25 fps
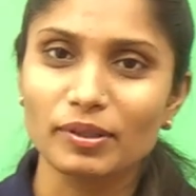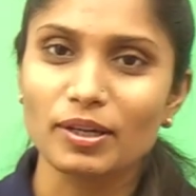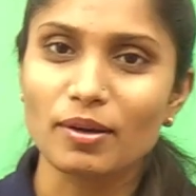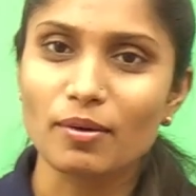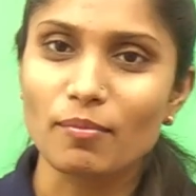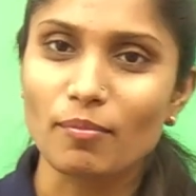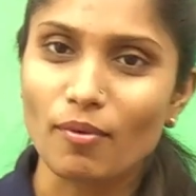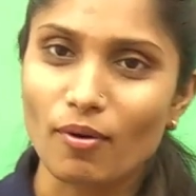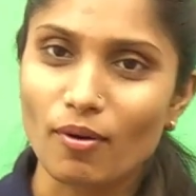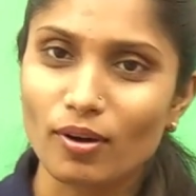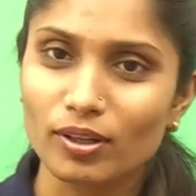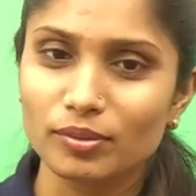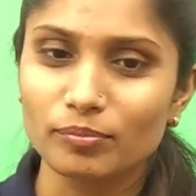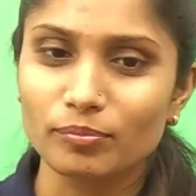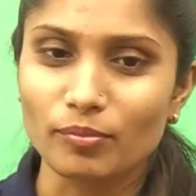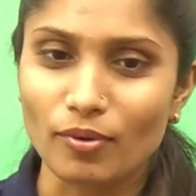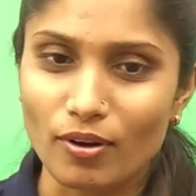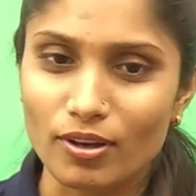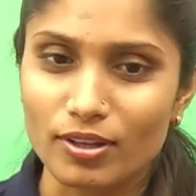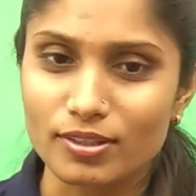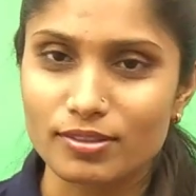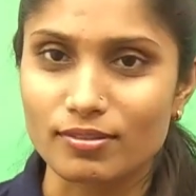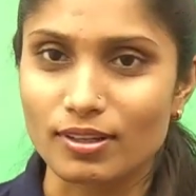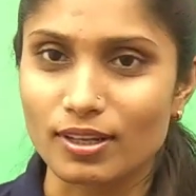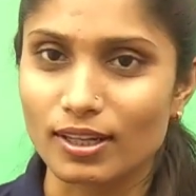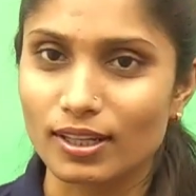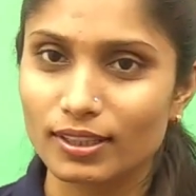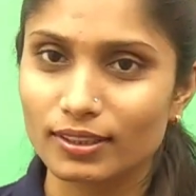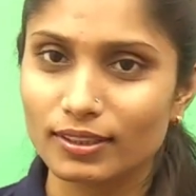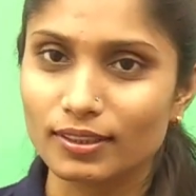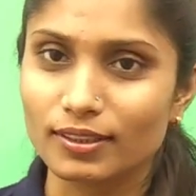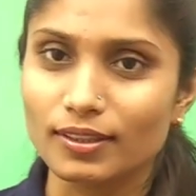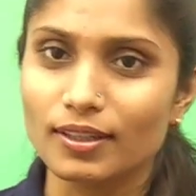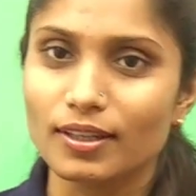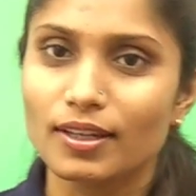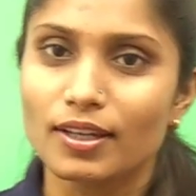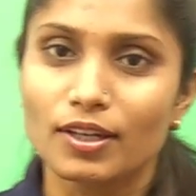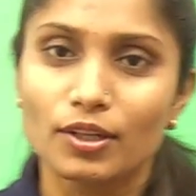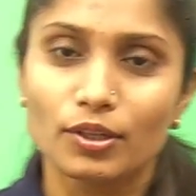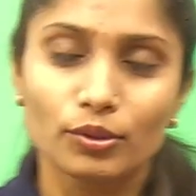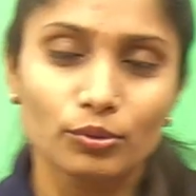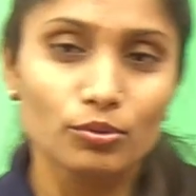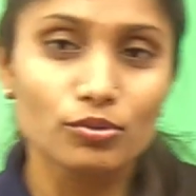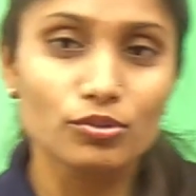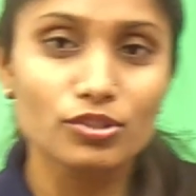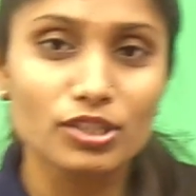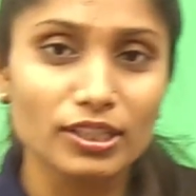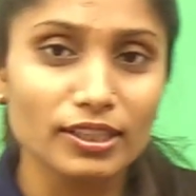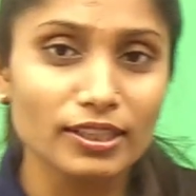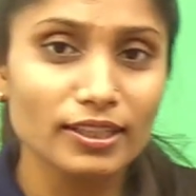का बहुत बहुत स्वागत है तो
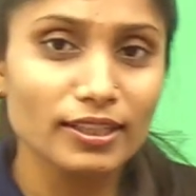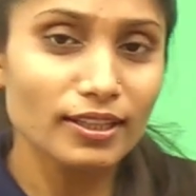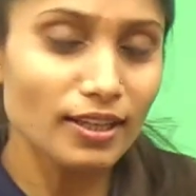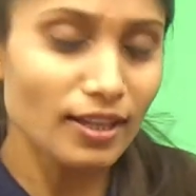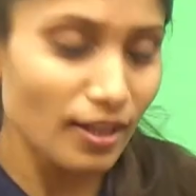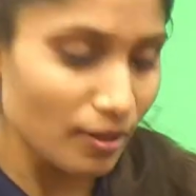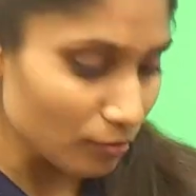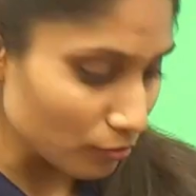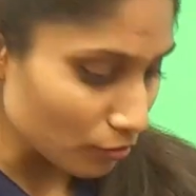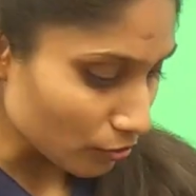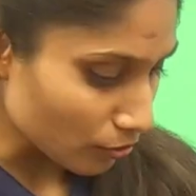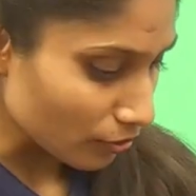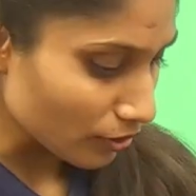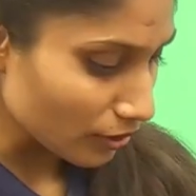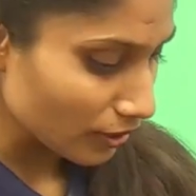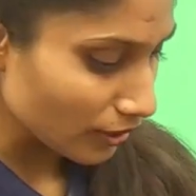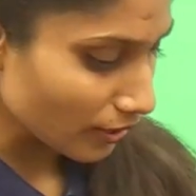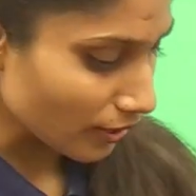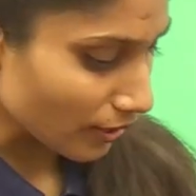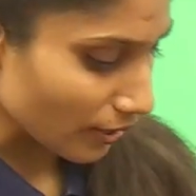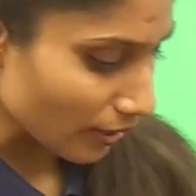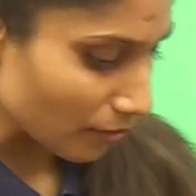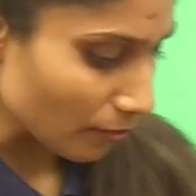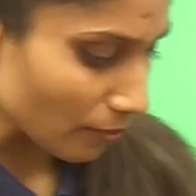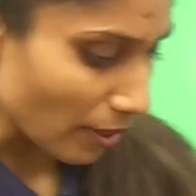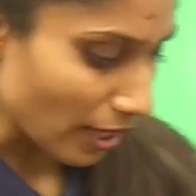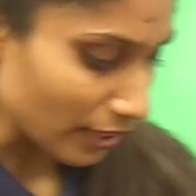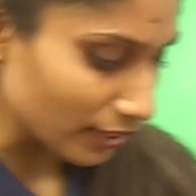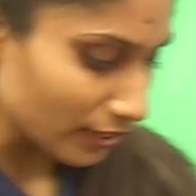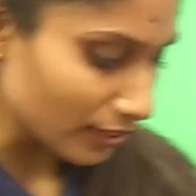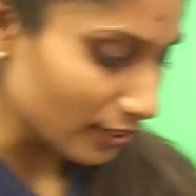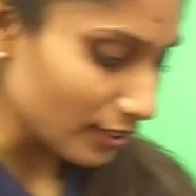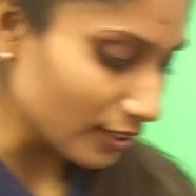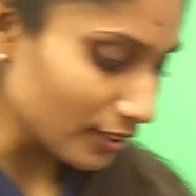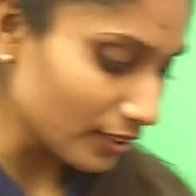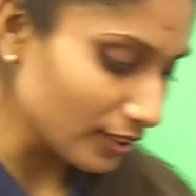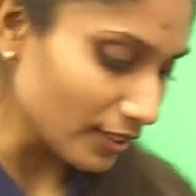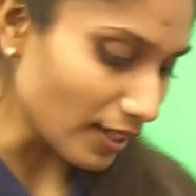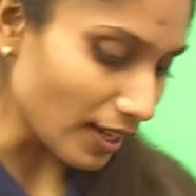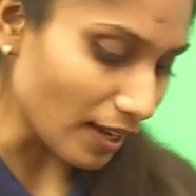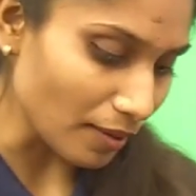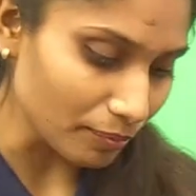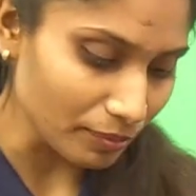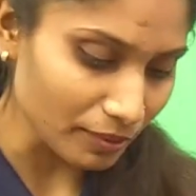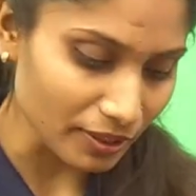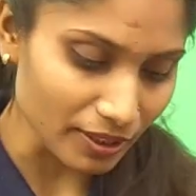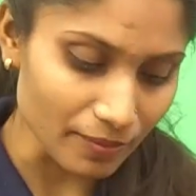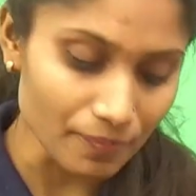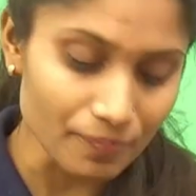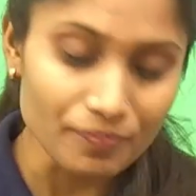चलिए हम लोगों ने कल बात की थी
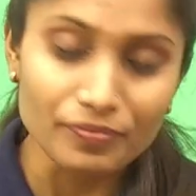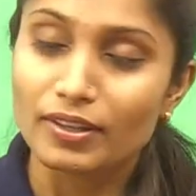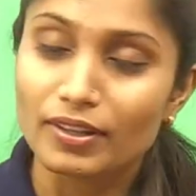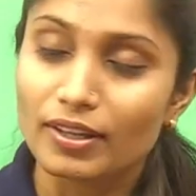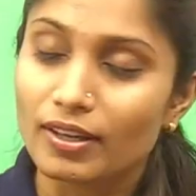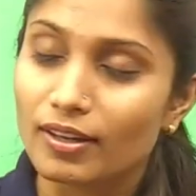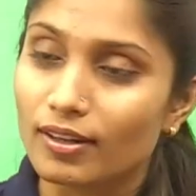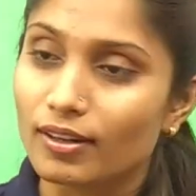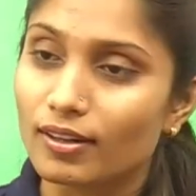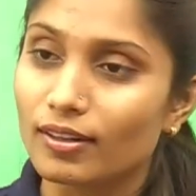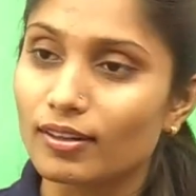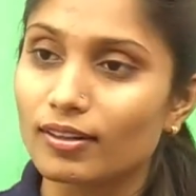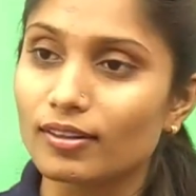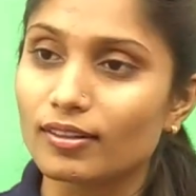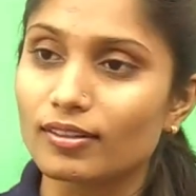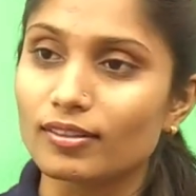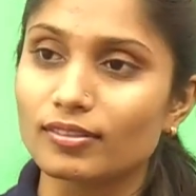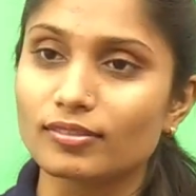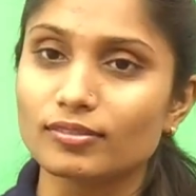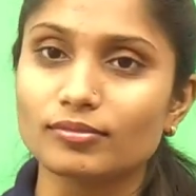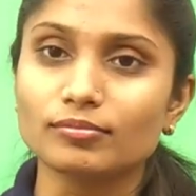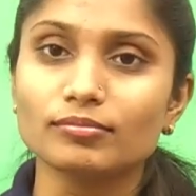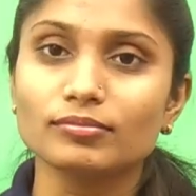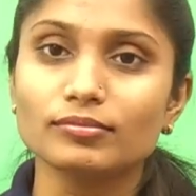आपके आ,